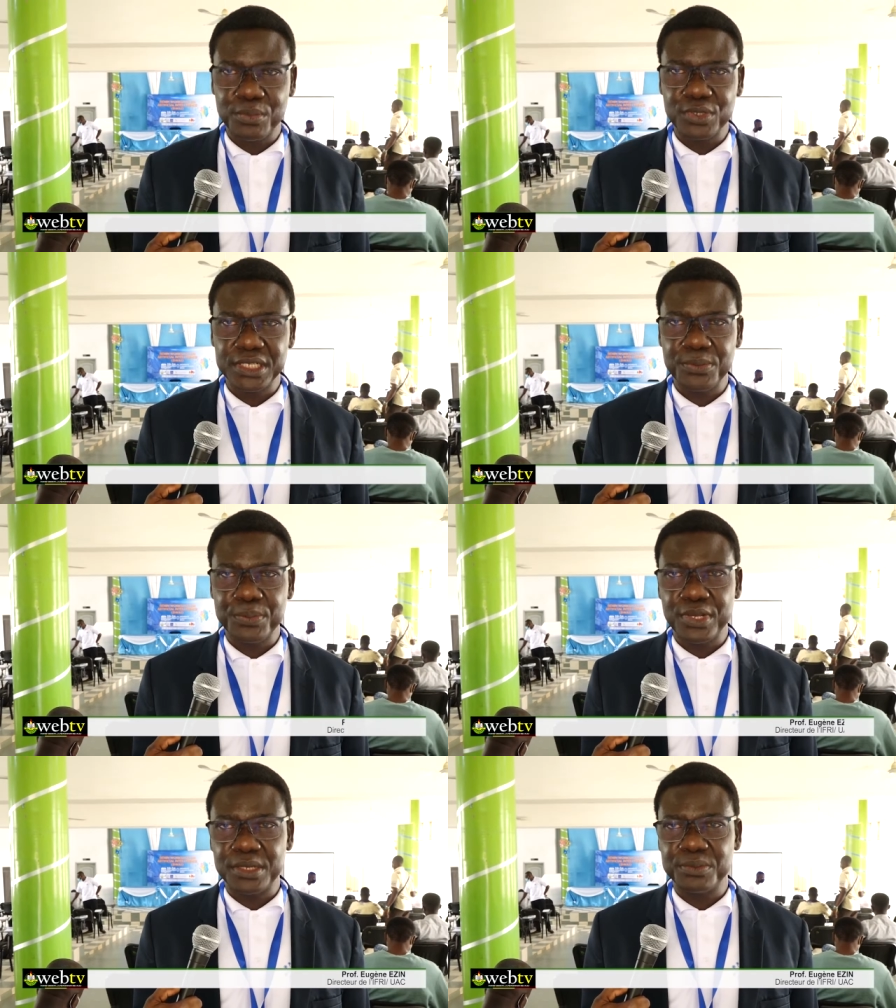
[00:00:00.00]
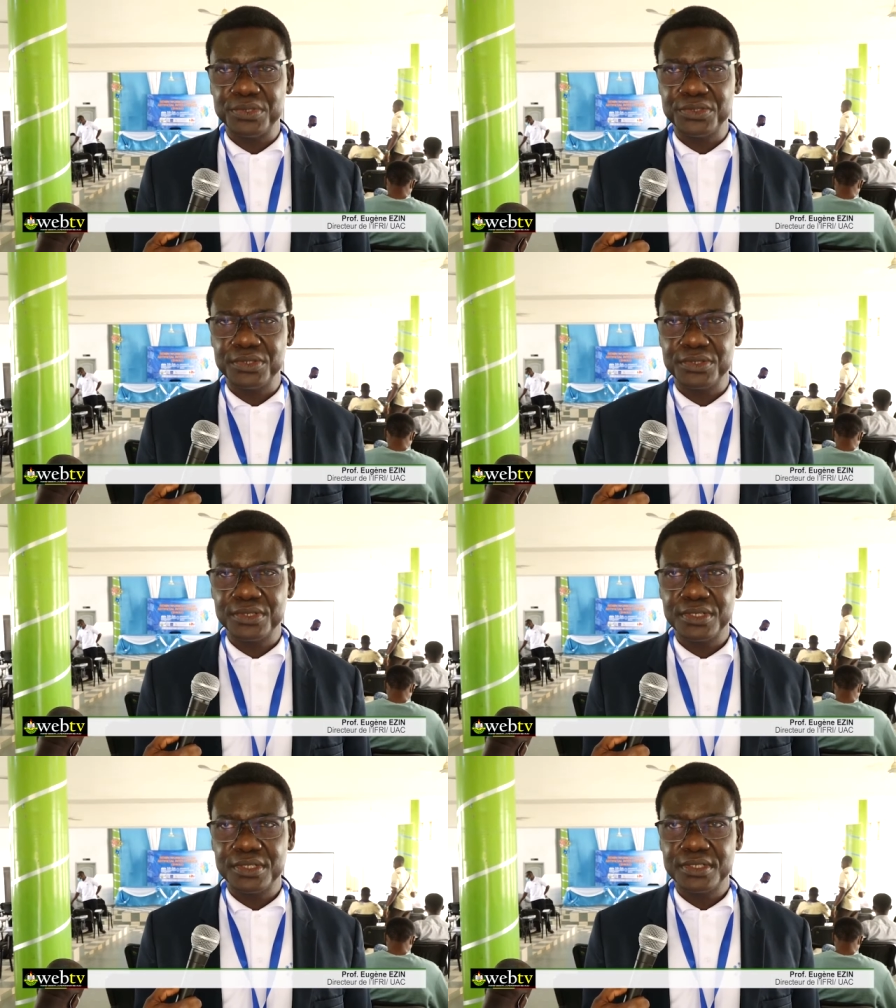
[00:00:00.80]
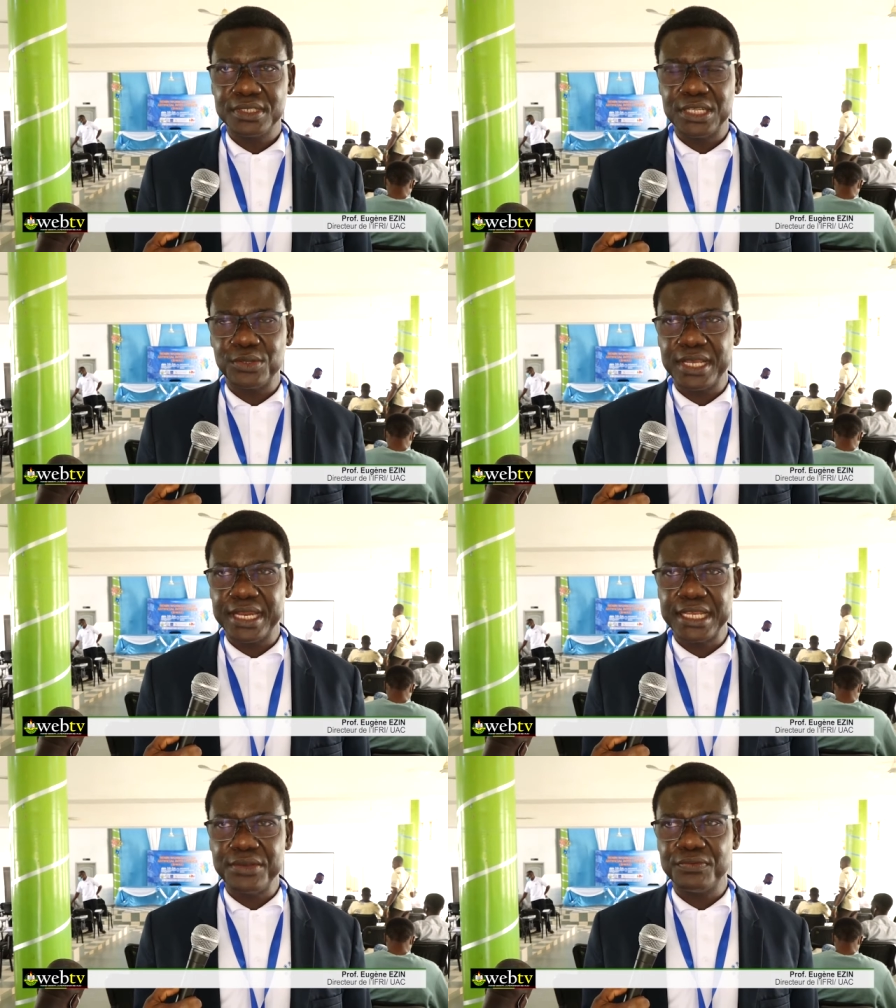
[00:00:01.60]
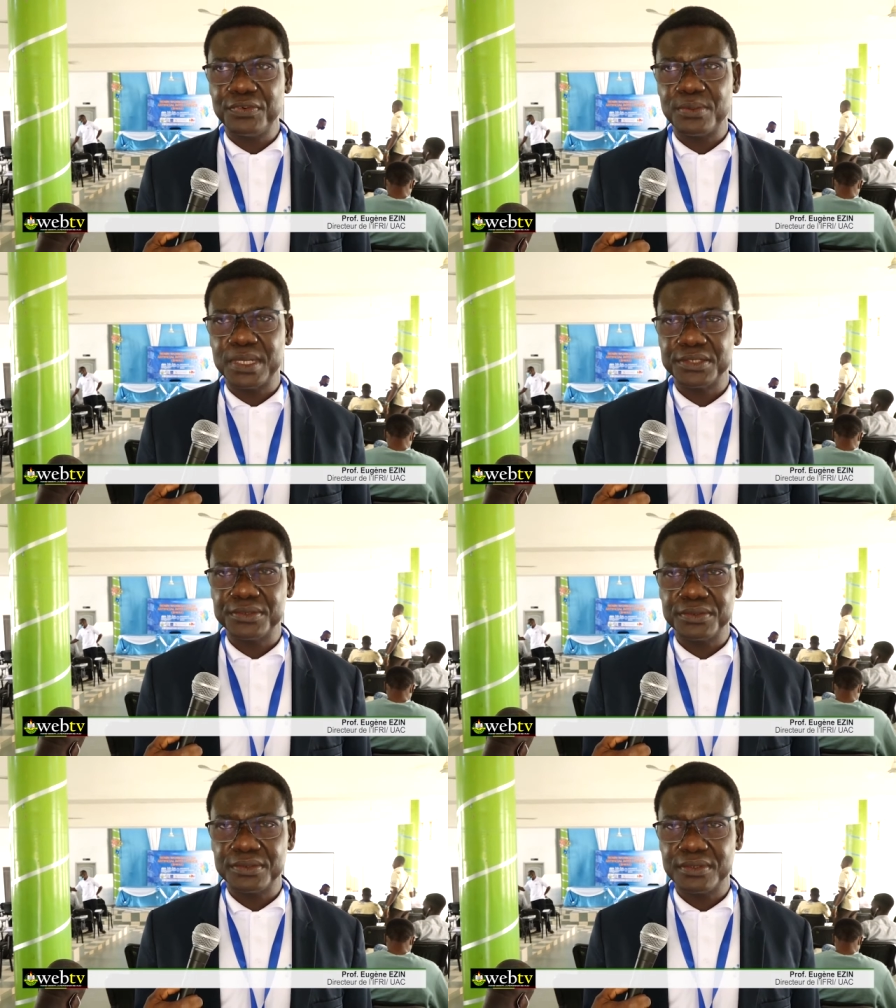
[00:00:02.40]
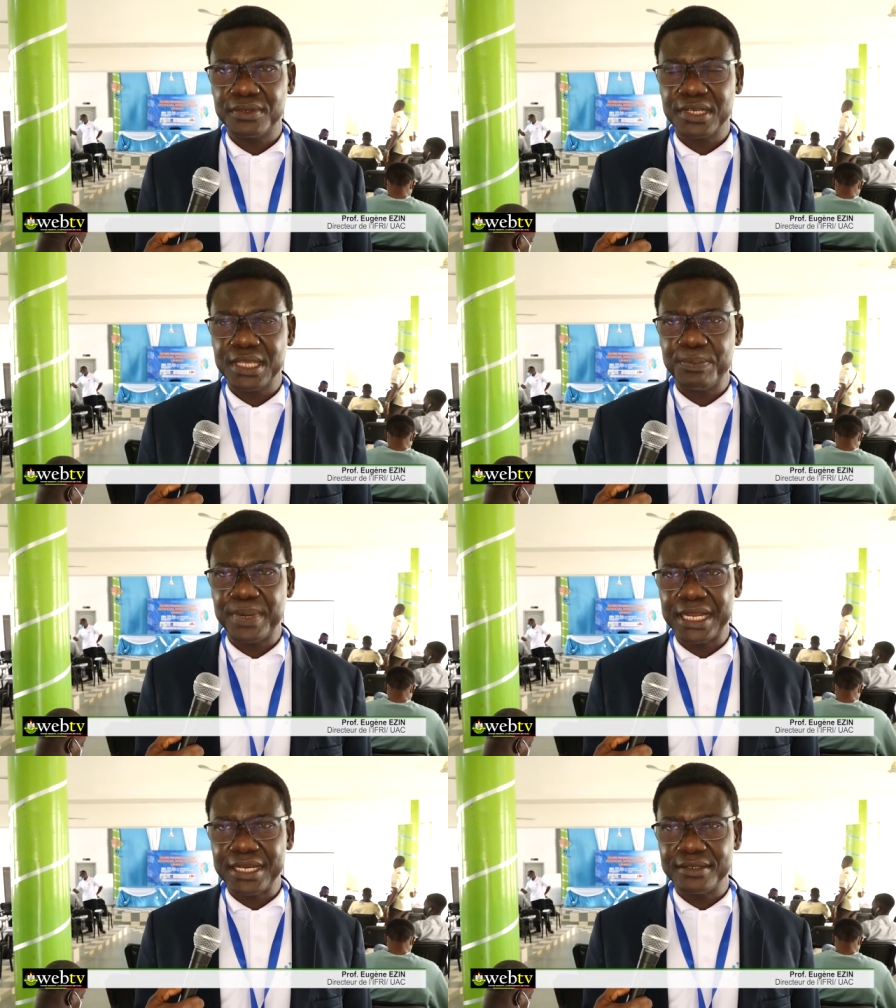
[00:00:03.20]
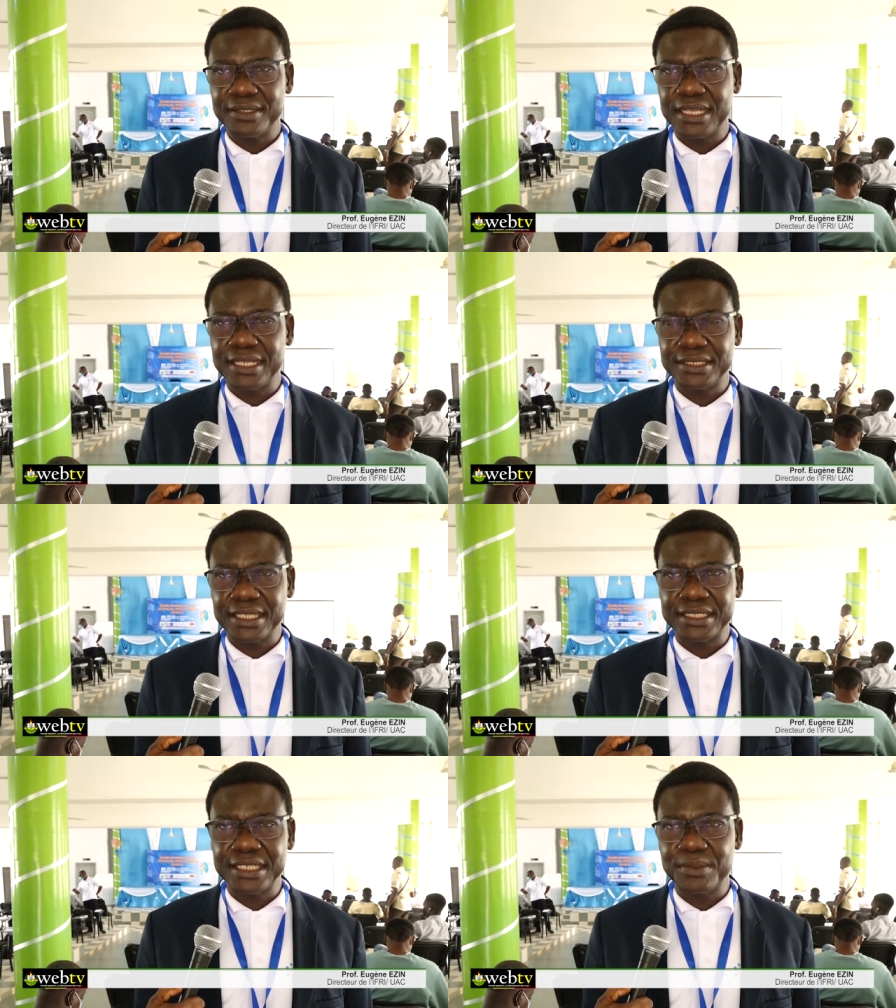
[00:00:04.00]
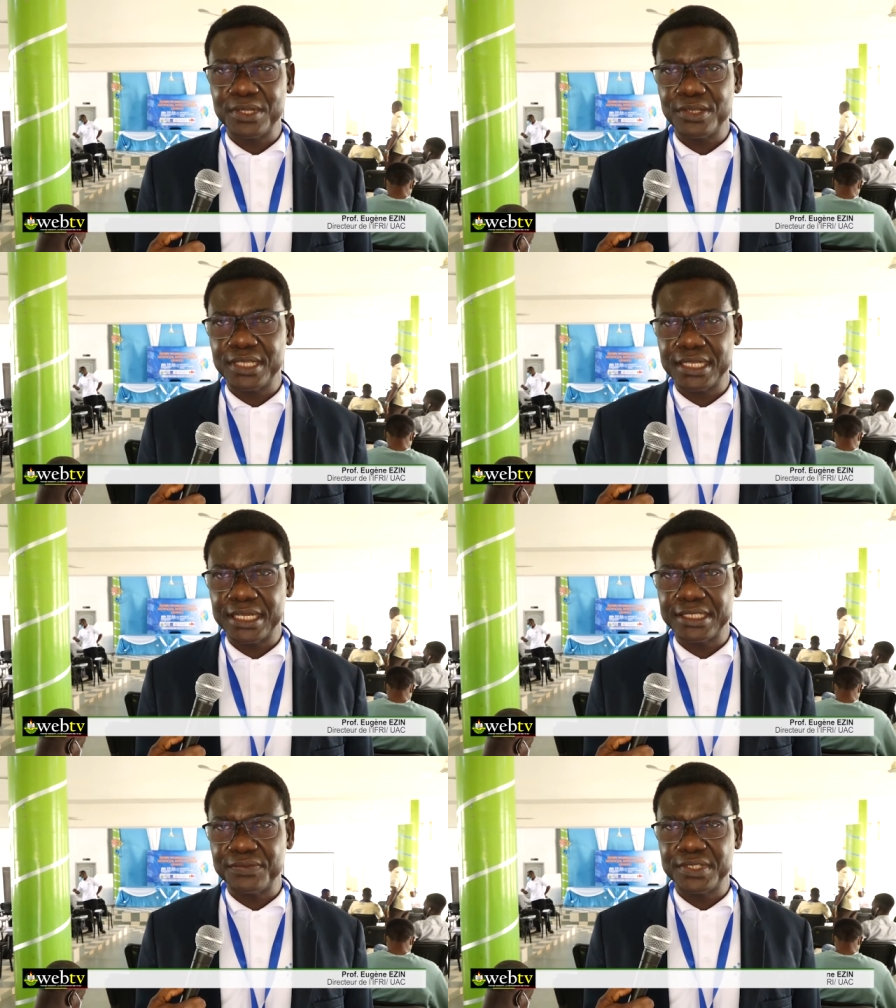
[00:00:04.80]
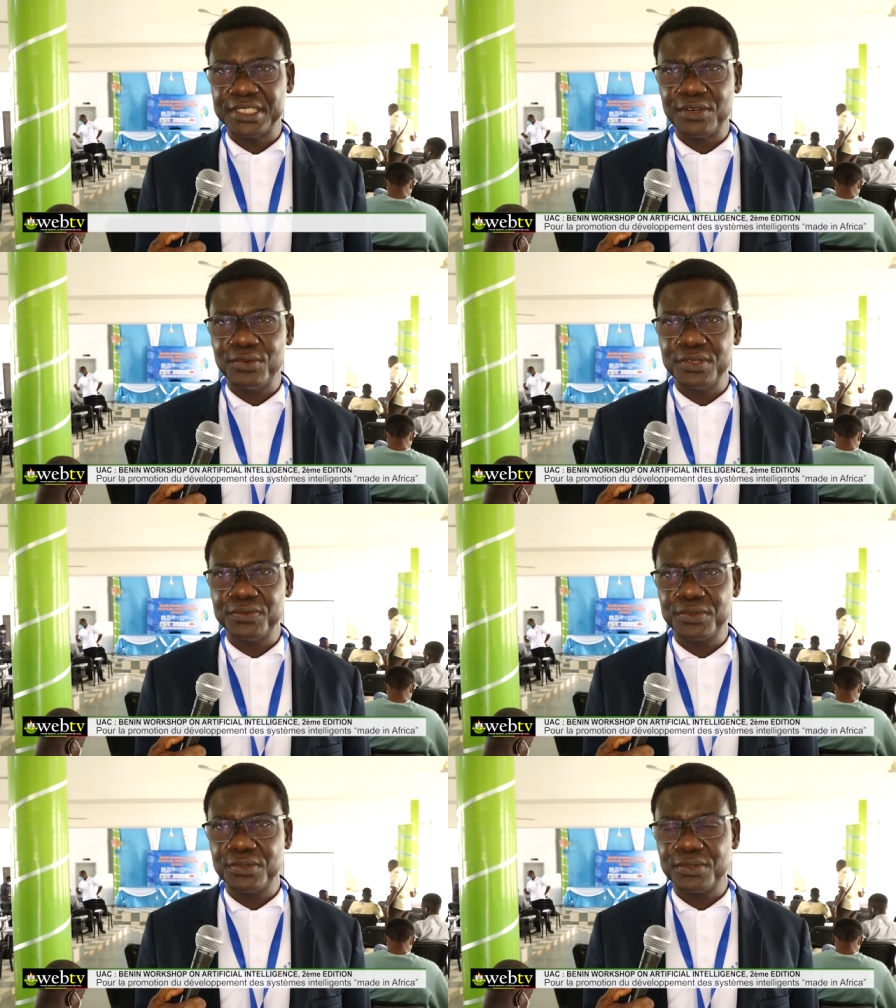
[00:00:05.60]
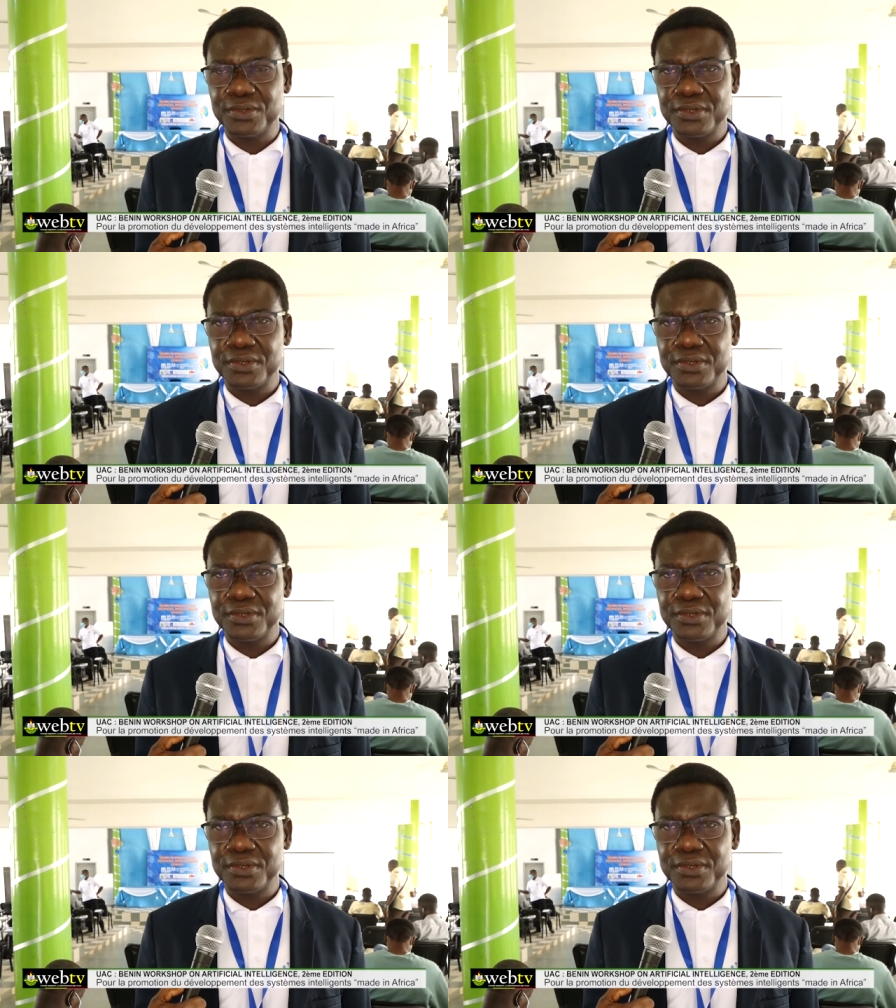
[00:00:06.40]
un projet un peu ambitieux, et de créer une formation qui parle essentiellement d'intelligence artificielle au niveau